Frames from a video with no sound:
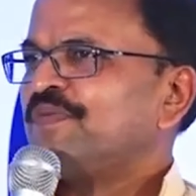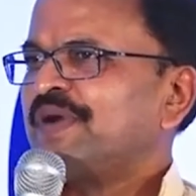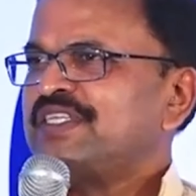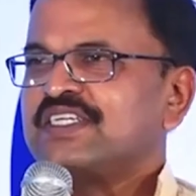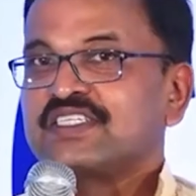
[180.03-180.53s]
వాళ్ళు
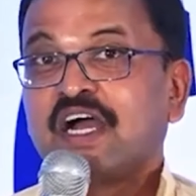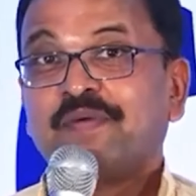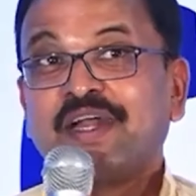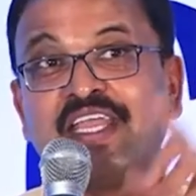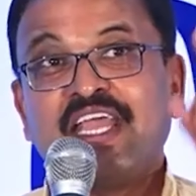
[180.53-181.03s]
పనిచేసి
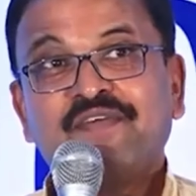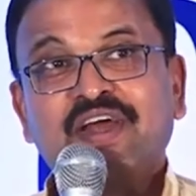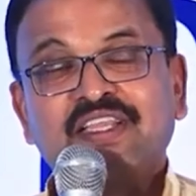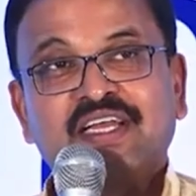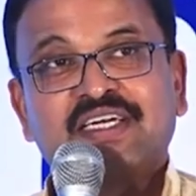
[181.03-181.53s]
కాబట్టి
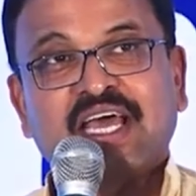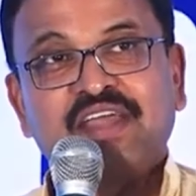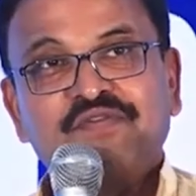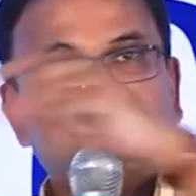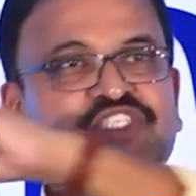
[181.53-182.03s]
ఏవైతే
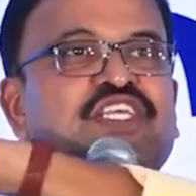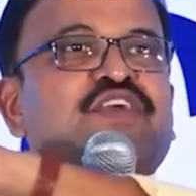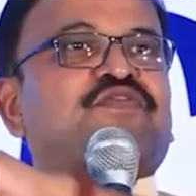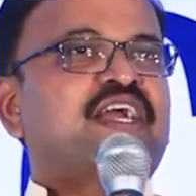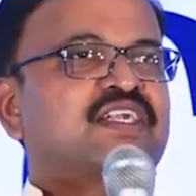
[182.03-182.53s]
టైం
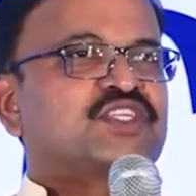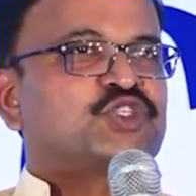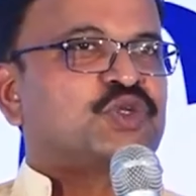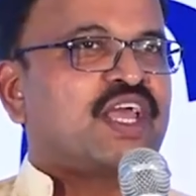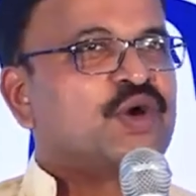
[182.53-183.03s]
వేస్టింగ్
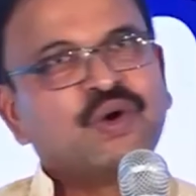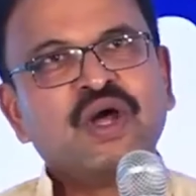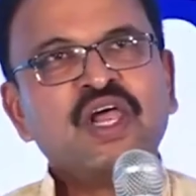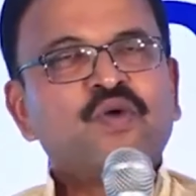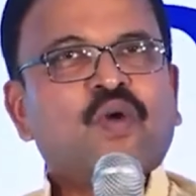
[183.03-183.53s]
ఫ్యాక్టర్స్ ఉన్నాయో
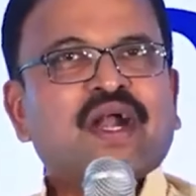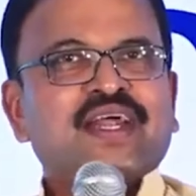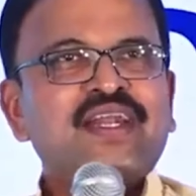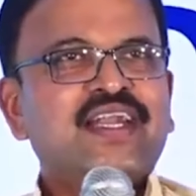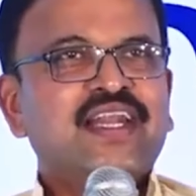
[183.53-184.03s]

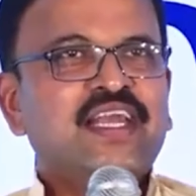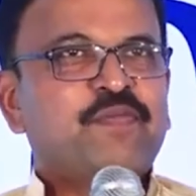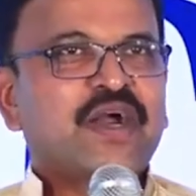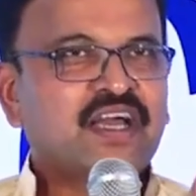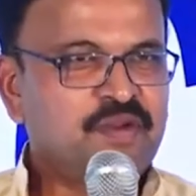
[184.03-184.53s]
వాటన్నిటిని
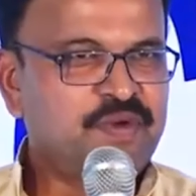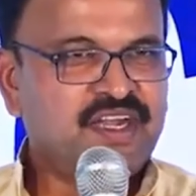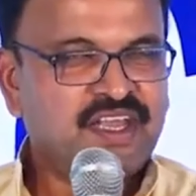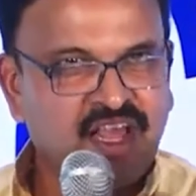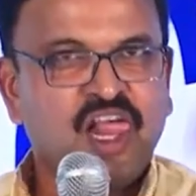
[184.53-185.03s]
పక్కన
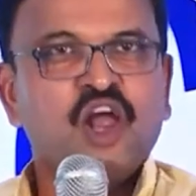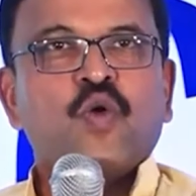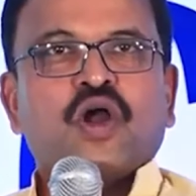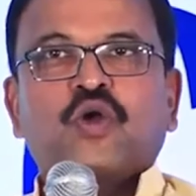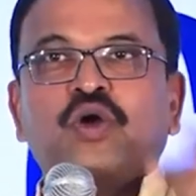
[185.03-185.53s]
పెట్టి
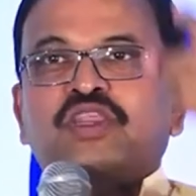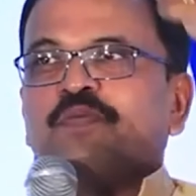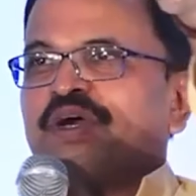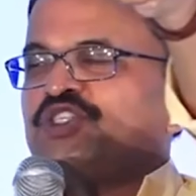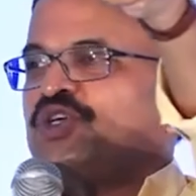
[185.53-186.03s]
ఒక కొత్త
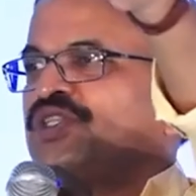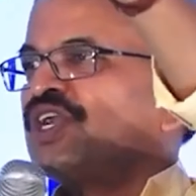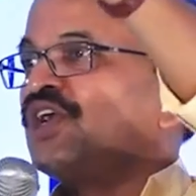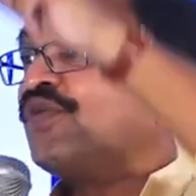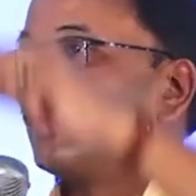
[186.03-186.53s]

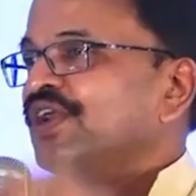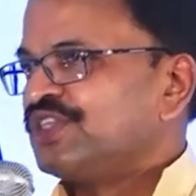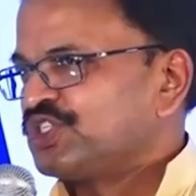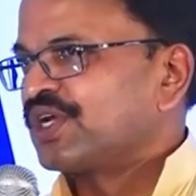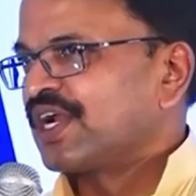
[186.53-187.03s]
పరిశోధనను వాళ్ళు
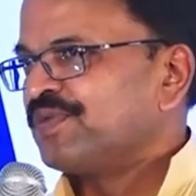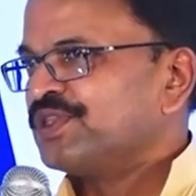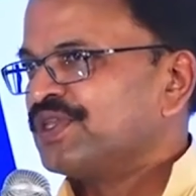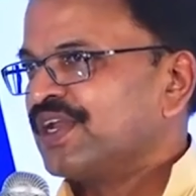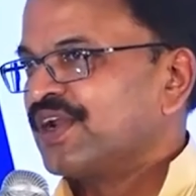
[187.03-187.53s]

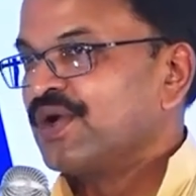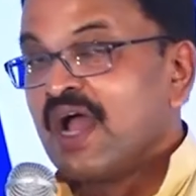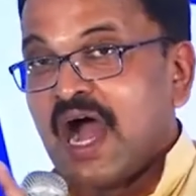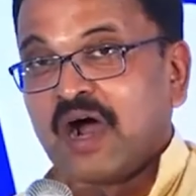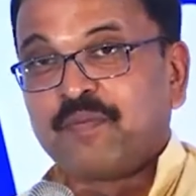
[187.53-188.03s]
తీసుకురాబోతున్నారు
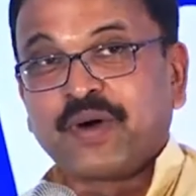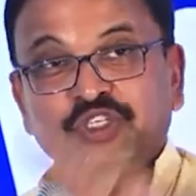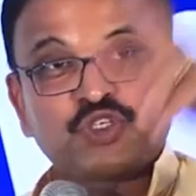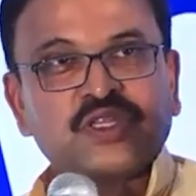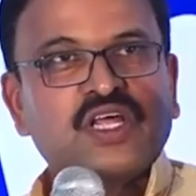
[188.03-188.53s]
ఆ
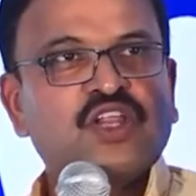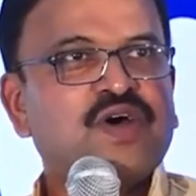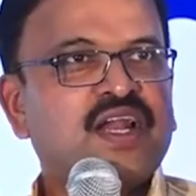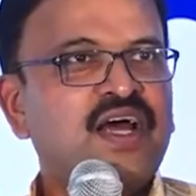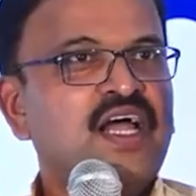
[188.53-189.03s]
పరిశోధన
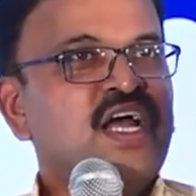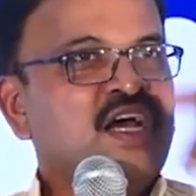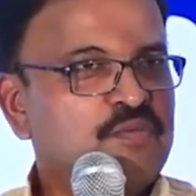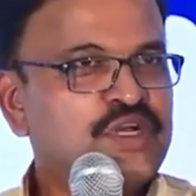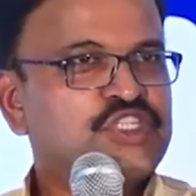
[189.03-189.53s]
ద్వారా
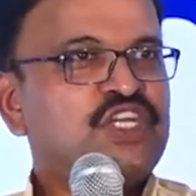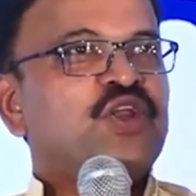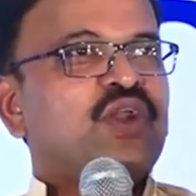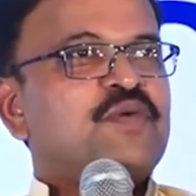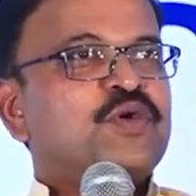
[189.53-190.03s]

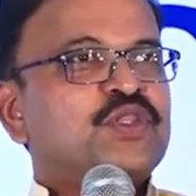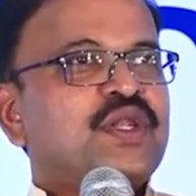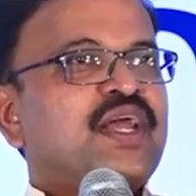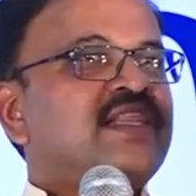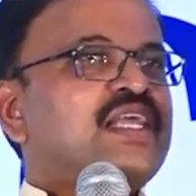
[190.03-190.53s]
మెషిన్లు
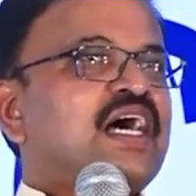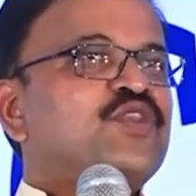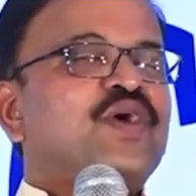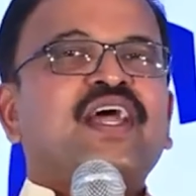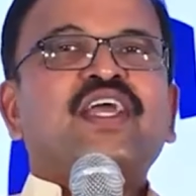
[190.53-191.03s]
రాబోతున్నాయి
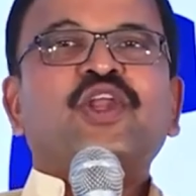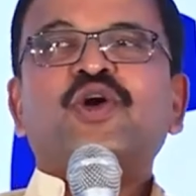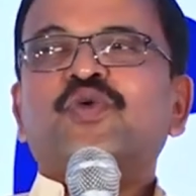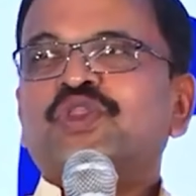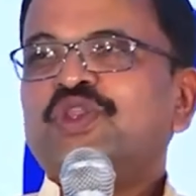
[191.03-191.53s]
దాని ద్వారా
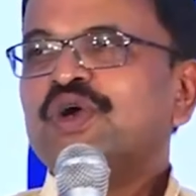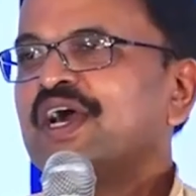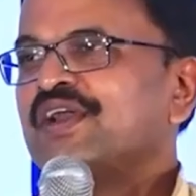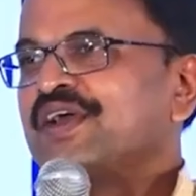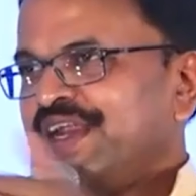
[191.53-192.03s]
ఎన్నో
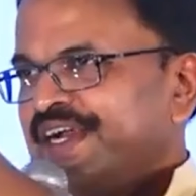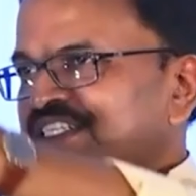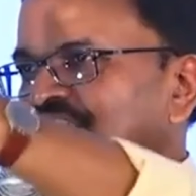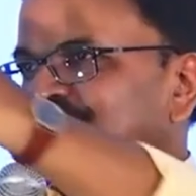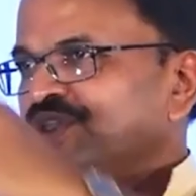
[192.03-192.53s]
ఉద్యోగాలు
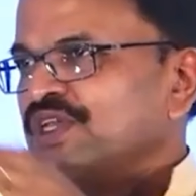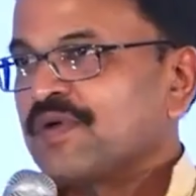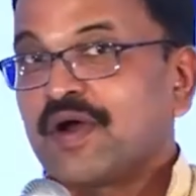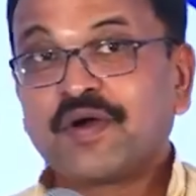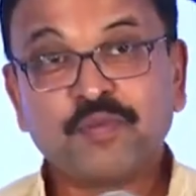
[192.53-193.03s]
క్రియేట్
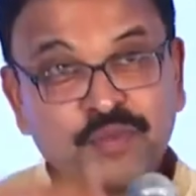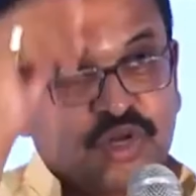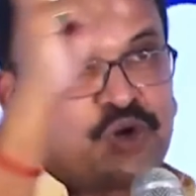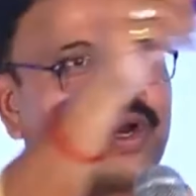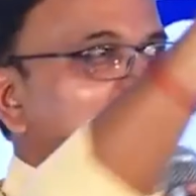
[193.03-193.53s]
చేయబోతున్నారు కాబట్టి
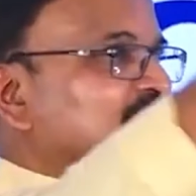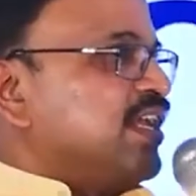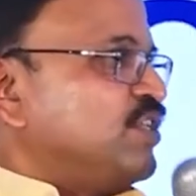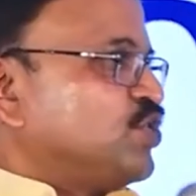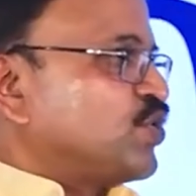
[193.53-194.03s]
మీరు కూడా
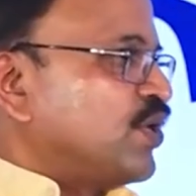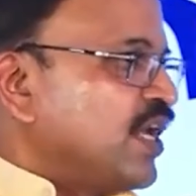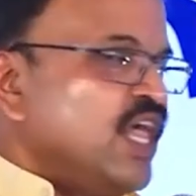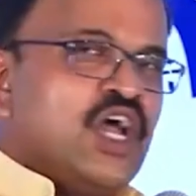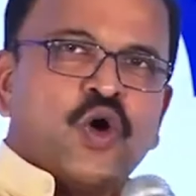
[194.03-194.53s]
నిర్ణయించుకోండి
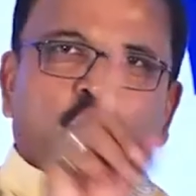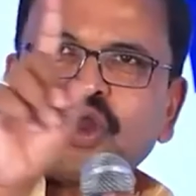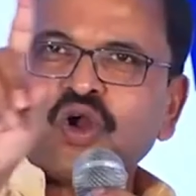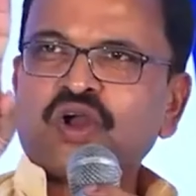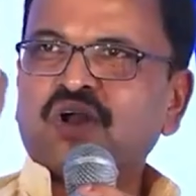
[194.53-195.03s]

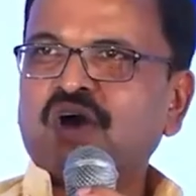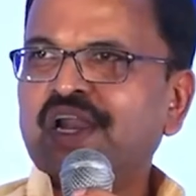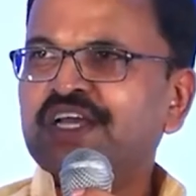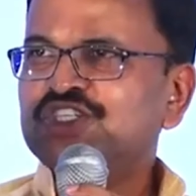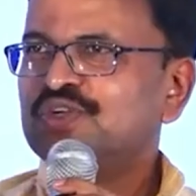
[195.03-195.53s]
ఒక్కొక్క
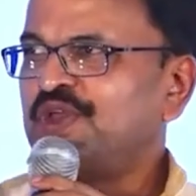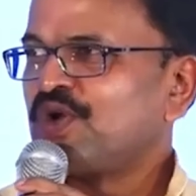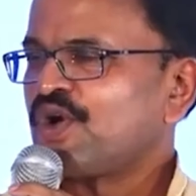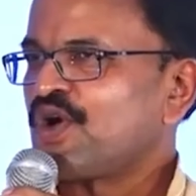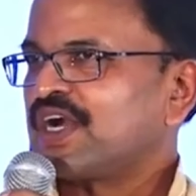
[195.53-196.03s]
కాలేజీ
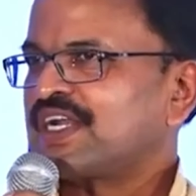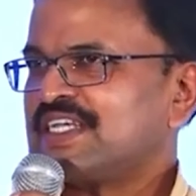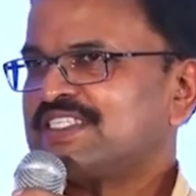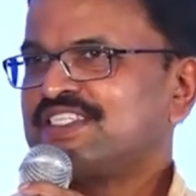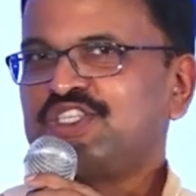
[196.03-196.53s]
మీరు ఒక్కొక్క
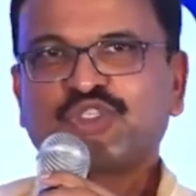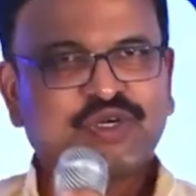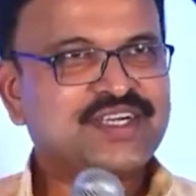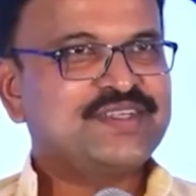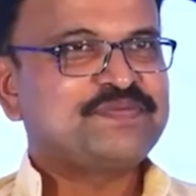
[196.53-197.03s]
టాస్క్
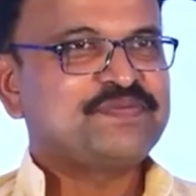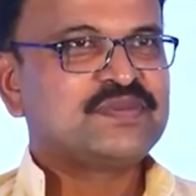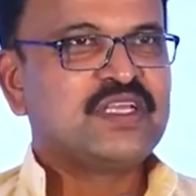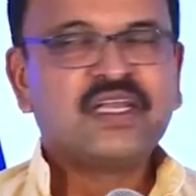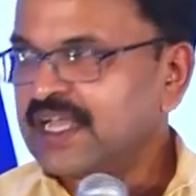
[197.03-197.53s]
తీసుకోండి
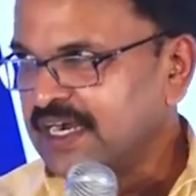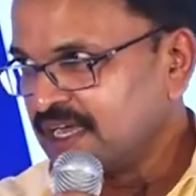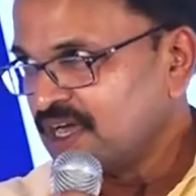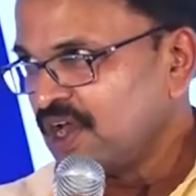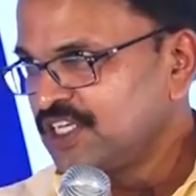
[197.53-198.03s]

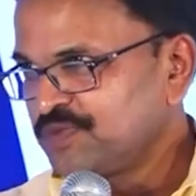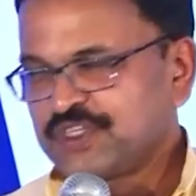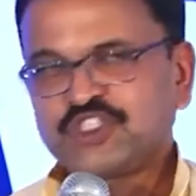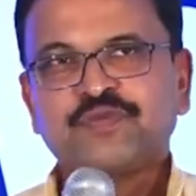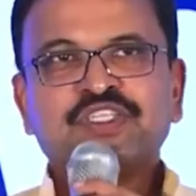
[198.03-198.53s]
ఇక్కడ కాలేజ్
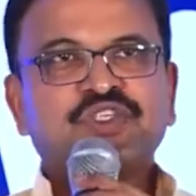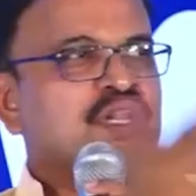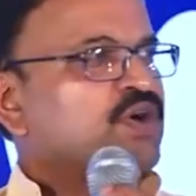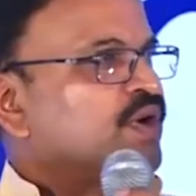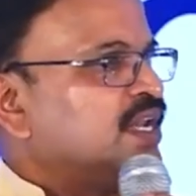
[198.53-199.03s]
ప్రిన్సిపల్స్
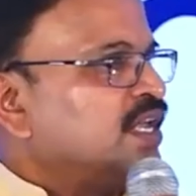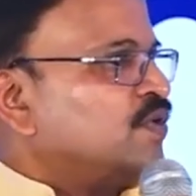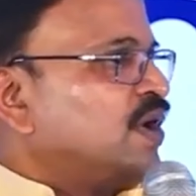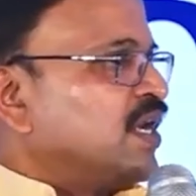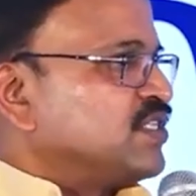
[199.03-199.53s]
ఉన్నా కూడా నేను
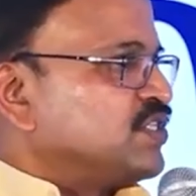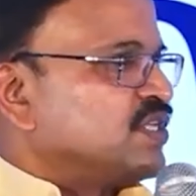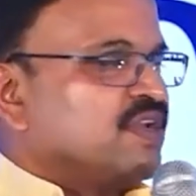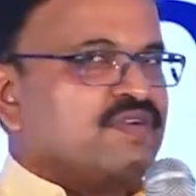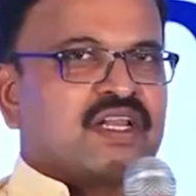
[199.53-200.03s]
వాళ్ళకి
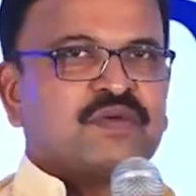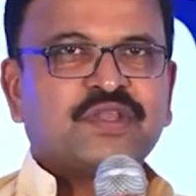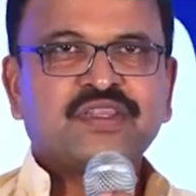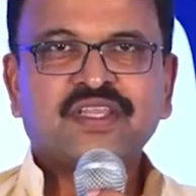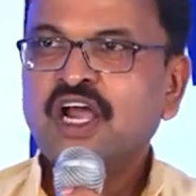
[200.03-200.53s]
చేస్తున్న
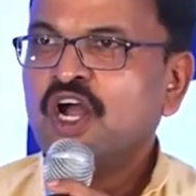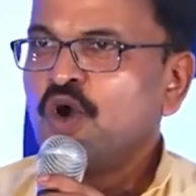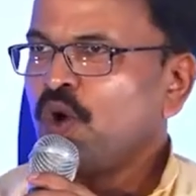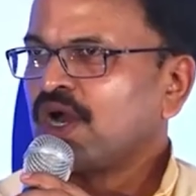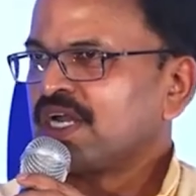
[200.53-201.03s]
విజ్ఞప్తి అంతే
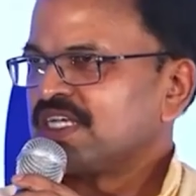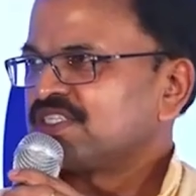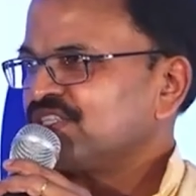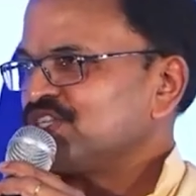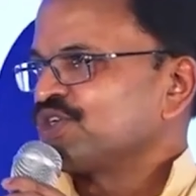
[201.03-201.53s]
ఒక
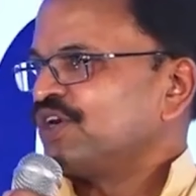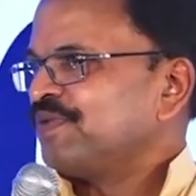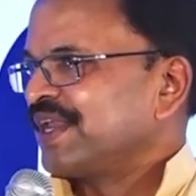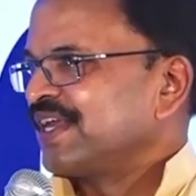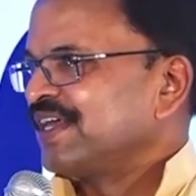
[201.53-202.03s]
టాస్క్
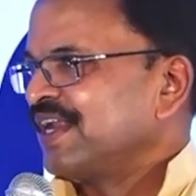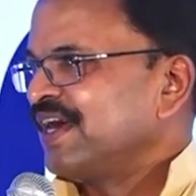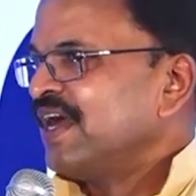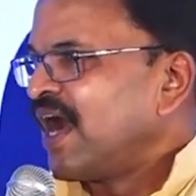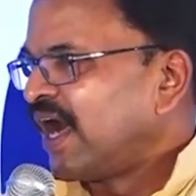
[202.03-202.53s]
తీసుకోండి మీరు ఏదైనా
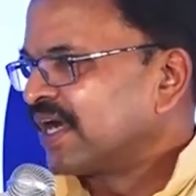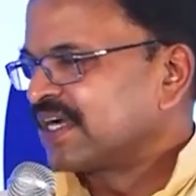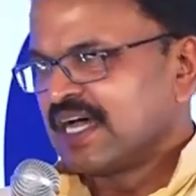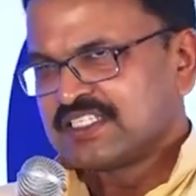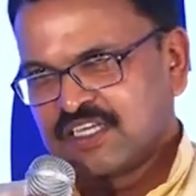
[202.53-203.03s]
ఆ
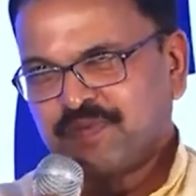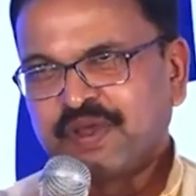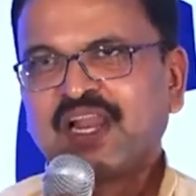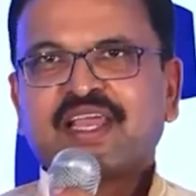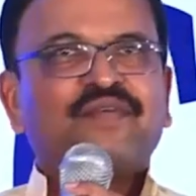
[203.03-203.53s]
టాస్క్
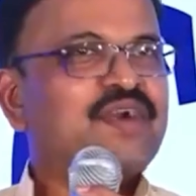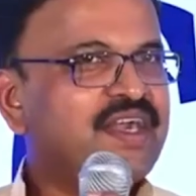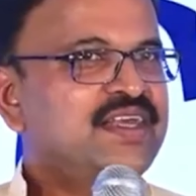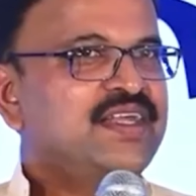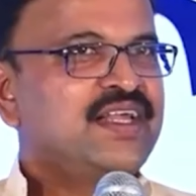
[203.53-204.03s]
పిల్లలకి ఇవ్వండి